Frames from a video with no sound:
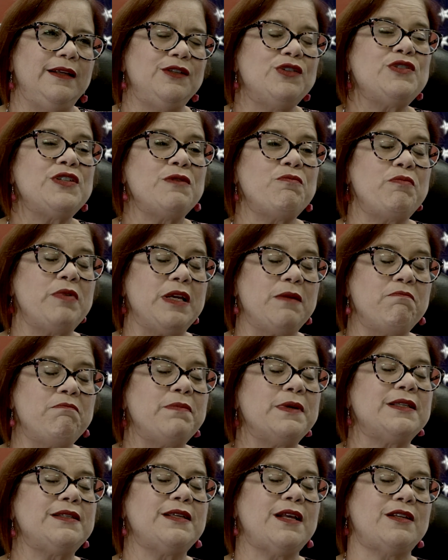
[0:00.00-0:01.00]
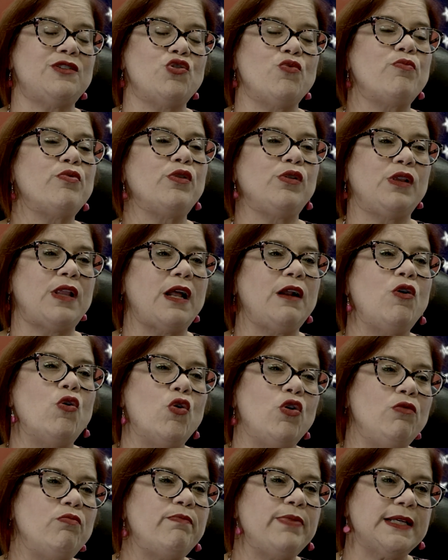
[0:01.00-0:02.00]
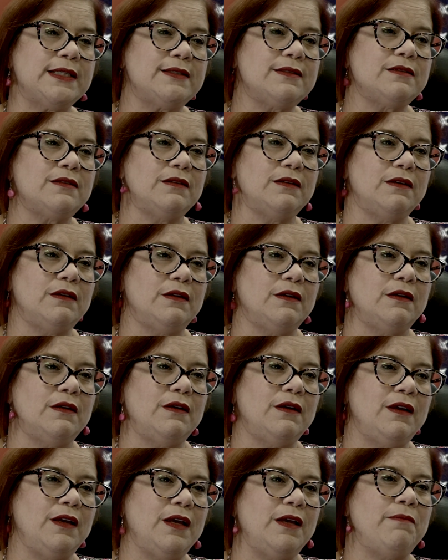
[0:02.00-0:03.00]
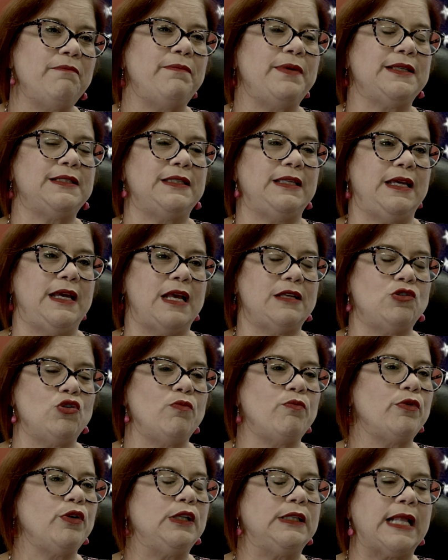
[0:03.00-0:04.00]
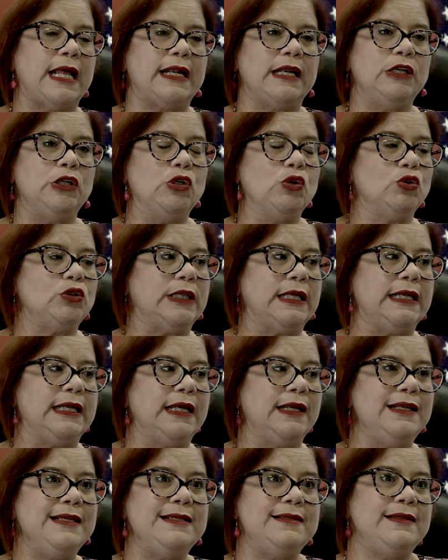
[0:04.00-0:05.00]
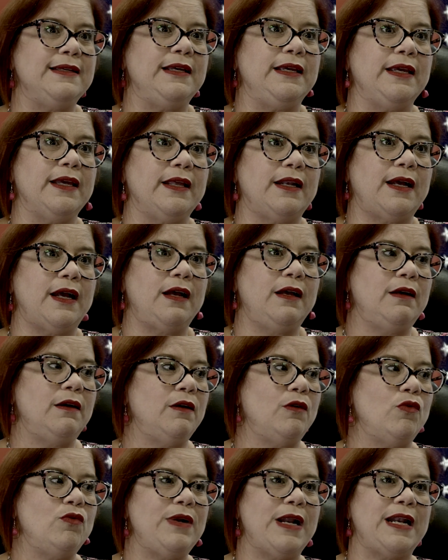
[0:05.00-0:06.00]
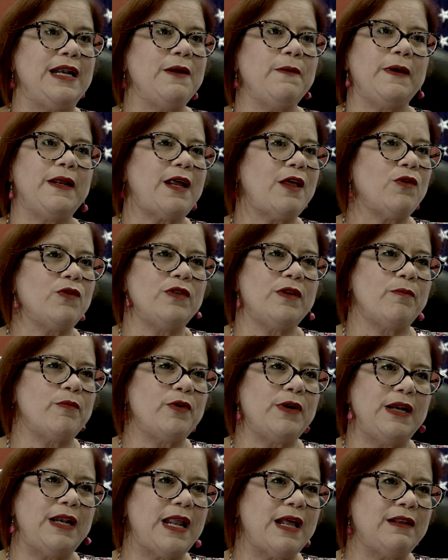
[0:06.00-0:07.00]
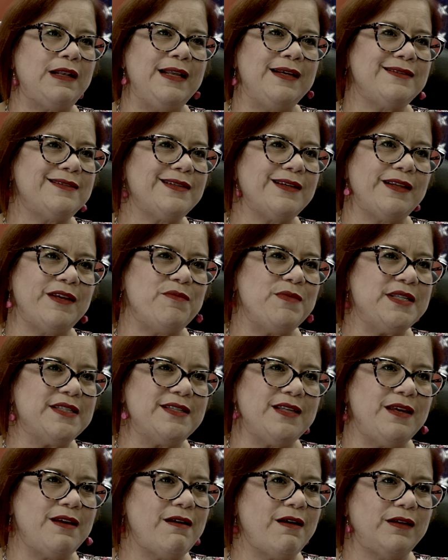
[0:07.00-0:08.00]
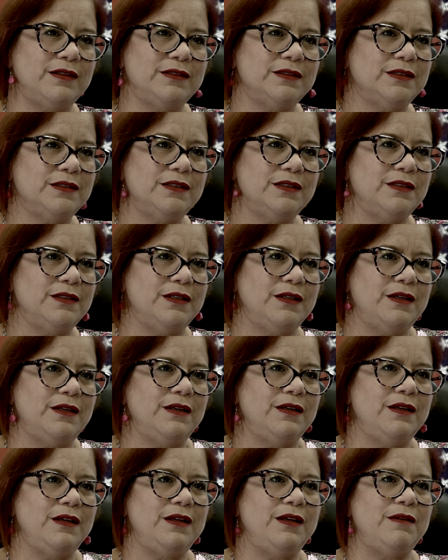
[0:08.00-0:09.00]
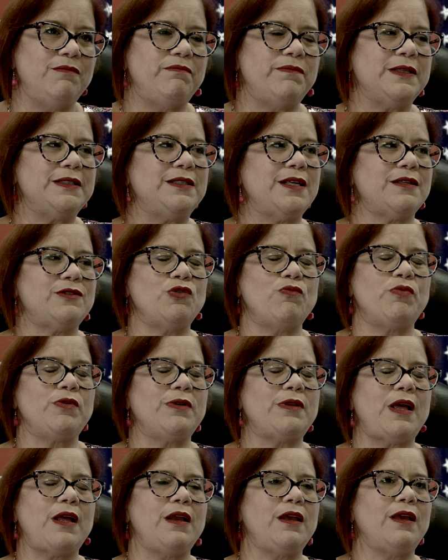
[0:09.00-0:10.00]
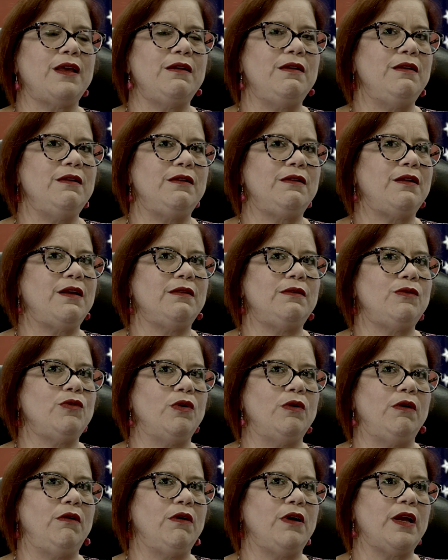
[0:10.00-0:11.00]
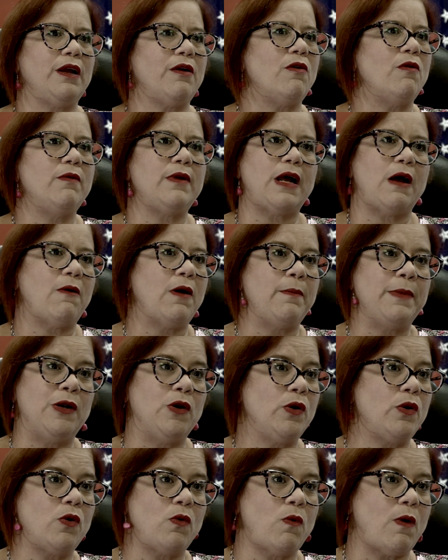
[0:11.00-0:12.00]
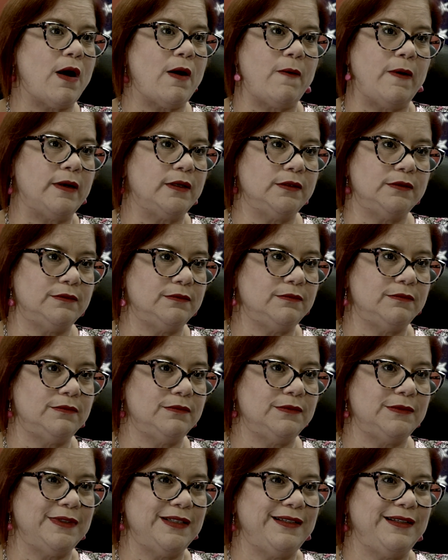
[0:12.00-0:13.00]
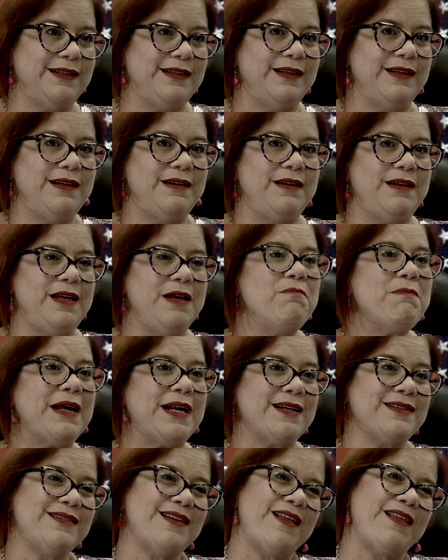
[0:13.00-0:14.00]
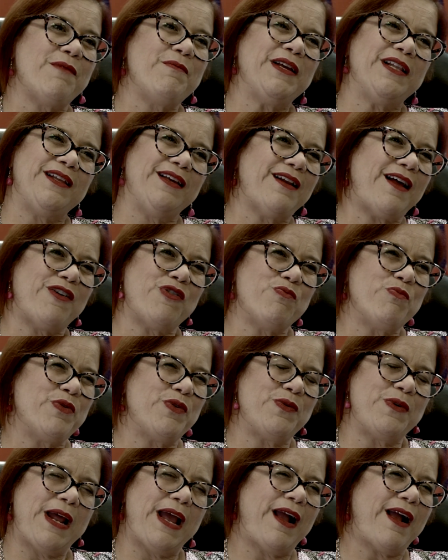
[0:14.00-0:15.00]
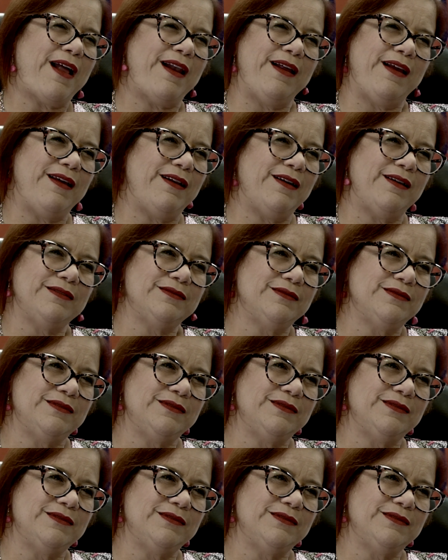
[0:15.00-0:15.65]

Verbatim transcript: Entonces empecé a soportar golpes, empecé a soportar el no tener ni siquiera una nevera donde poner las leches de mis hijas empecé a soportar que, todo lo que cobraba me lo robaban. Embarazada me tiraron por una escalera.